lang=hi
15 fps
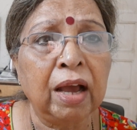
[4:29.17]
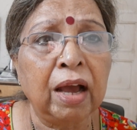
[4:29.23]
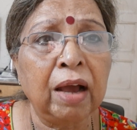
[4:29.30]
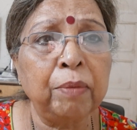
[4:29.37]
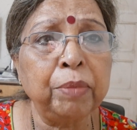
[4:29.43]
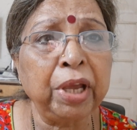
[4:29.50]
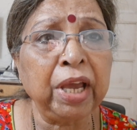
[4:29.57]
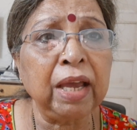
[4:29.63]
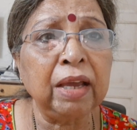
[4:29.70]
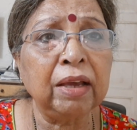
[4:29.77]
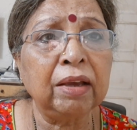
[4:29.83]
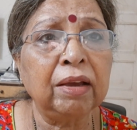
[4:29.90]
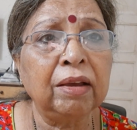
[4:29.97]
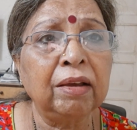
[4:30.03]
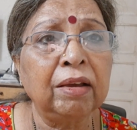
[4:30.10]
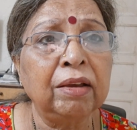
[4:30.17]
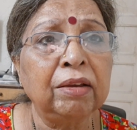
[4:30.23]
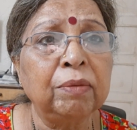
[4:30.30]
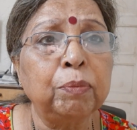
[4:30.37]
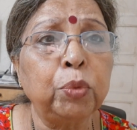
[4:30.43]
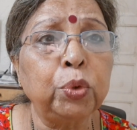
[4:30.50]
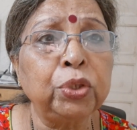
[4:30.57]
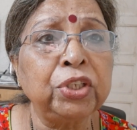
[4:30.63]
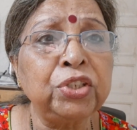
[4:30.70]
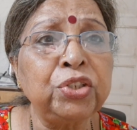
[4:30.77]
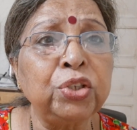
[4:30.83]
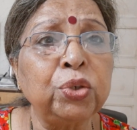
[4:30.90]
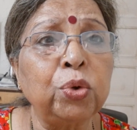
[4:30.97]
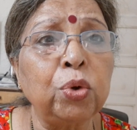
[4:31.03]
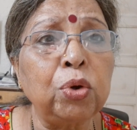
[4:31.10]
हमें मोदी
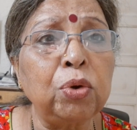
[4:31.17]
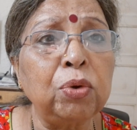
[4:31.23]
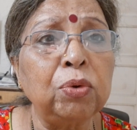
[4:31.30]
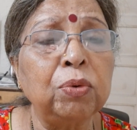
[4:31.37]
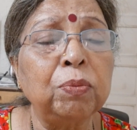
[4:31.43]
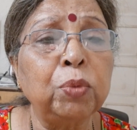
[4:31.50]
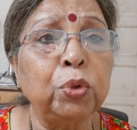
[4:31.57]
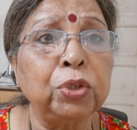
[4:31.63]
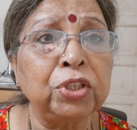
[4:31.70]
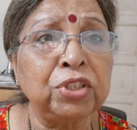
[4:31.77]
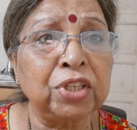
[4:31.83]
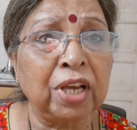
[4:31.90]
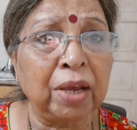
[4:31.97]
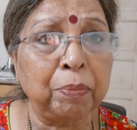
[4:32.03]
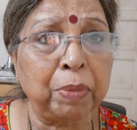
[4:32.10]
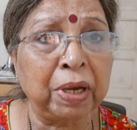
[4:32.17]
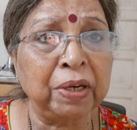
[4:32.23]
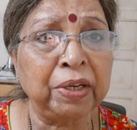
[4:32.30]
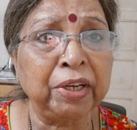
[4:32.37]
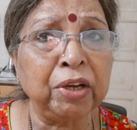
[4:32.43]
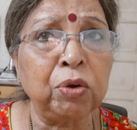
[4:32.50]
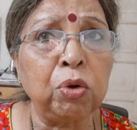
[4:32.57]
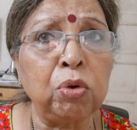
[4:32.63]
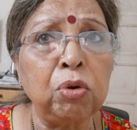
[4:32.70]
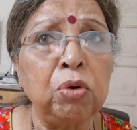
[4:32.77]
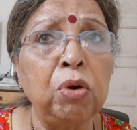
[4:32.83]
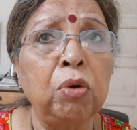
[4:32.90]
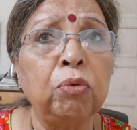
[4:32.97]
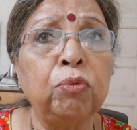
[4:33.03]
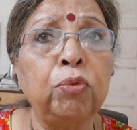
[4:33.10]
जी को मोदी जी के पार्टी को
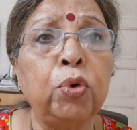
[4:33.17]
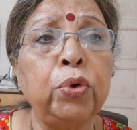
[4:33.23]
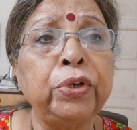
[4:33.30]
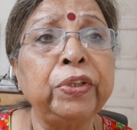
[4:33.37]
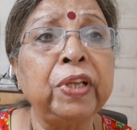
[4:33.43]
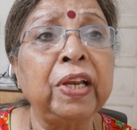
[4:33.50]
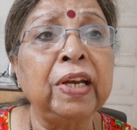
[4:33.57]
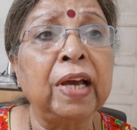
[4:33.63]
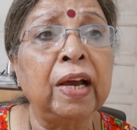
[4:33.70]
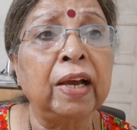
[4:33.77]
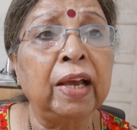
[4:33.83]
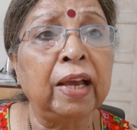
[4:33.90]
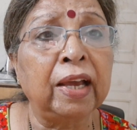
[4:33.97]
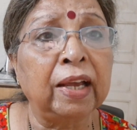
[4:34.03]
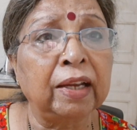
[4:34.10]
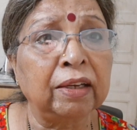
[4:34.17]
वोट देना है